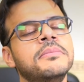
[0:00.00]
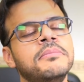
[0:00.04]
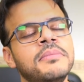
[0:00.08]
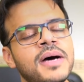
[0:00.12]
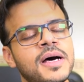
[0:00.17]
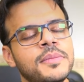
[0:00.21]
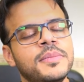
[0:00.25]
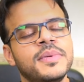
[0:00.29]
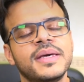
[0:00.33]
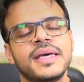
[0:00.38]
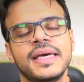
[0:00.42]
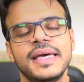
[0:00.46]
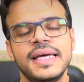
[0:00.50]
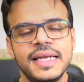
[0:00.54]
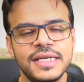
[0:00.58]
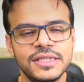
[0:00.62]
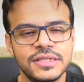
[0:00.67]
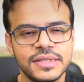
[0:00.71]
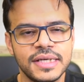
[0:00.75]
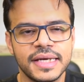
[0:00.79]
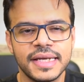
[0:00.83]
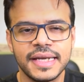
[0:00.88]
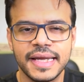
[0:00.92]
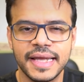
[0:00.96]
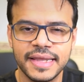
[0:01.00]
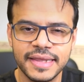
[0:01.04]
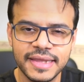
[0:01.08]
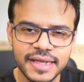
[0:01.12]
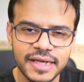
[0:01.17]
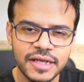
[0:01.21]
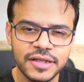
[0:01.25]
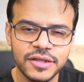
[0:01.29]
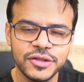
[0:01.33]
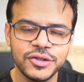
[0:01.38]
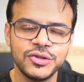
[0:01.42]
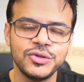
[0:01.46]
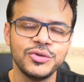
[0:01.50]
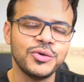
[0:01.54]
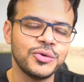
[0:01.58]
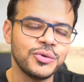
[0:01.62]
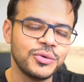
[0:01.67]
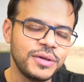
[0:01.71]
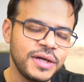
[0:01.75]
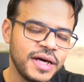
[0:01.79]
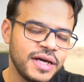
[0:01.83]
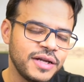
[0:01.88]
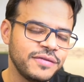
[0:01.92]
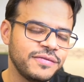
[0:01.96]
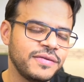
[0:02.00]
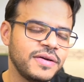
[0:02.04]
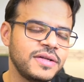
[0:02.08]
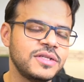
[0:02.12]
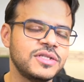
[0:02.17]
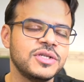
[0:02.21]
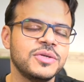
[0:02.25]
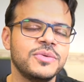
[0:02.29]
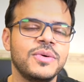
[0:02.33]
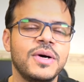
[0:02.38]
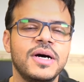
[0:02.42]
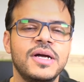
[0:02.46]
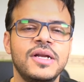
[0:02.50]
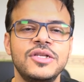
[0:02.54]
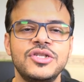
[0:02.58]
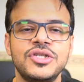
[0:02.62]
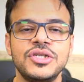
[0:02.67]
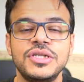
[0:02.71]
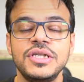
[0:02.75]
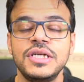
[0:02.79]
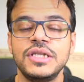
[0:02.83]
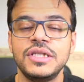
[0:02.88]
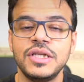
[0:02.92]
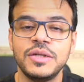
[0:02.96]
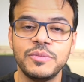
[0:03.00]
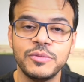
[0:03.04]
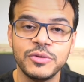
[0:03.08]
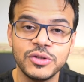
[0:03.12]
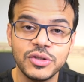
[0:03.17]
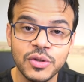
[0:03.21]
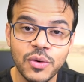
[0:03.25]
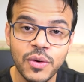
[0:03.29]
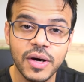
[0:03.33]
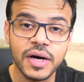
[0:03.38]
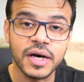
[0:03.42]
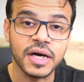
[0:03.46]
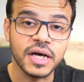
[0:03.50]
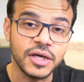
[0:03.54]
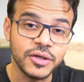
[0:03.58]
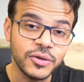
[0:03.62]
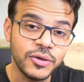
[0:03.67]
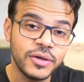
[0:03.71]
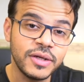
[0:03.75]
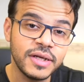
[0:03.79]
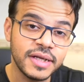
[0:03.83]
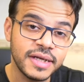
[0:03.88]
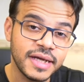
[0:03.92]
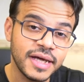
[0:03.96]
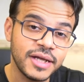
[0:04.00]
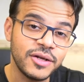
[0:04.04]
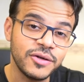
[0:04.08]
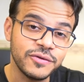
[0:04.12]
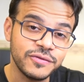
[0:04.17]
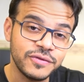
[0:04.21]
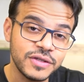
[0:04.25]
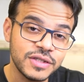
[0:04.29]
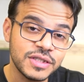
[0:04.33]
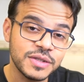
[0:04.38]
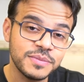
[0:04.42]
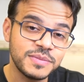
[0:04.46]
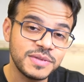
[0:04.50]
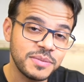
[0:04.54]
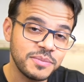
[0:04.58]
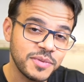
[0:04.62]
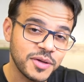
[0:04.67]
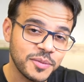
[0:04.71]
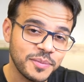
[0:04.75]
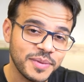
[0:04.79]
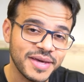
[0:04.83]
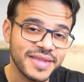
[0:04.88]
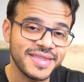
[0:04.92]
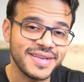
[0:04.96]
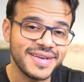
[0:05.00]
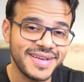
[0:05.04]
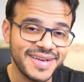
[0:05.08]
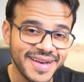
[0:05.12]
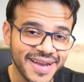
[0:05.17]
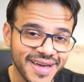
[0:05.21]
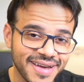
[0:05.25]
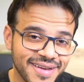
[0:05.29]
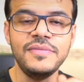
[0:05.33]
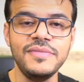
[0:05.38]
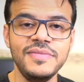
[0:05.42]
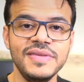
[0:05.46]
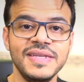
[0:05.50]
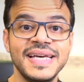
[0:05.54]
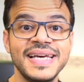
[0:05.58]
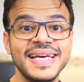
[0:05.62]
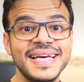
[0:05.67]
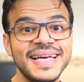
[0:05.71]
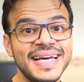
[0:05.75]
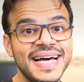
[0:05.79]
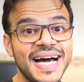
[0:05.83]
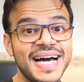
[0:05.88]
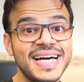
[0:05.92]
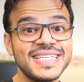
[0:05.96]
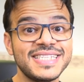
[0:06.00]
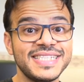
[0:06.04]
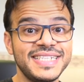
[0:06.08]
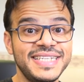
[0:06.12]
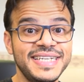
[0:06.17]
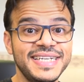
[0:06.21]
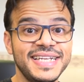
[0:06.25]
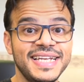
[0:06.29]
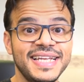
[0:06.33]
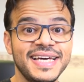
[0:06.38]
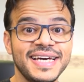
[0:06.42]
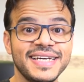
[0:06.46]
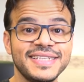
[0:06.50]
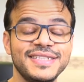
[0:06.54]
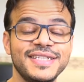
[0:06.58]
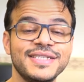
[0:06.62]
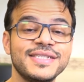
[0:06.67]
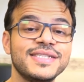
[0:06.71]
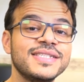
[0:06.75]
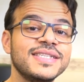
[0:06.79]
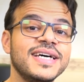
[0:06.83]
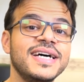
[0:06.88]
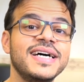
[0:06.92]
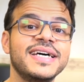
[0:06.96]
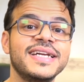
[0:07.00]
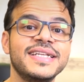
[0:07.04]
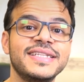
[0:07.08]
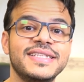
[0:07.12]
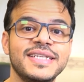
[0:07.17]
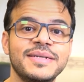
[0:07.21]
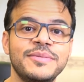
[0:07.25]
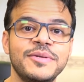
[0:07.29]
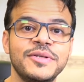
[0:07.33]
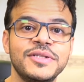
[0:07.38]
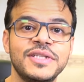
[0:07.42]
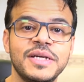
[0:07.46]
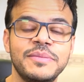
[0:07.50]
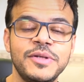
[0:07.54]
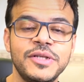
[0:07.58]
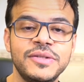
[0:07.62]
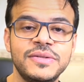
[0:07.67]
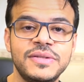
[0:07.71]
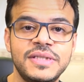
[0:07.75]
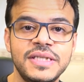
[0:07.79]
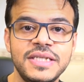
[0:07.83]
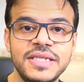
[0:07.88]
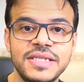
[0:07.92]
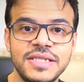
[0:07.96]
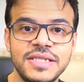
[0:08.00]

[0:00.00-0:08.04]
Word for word: ما بقي إلا شهرين ثلاثة شهور ونعرف هالجوال الجديد المتوقع يعلن عنه في سبتمبر بإذن الله اجي الحين لاختصار الدبليو دبليو دي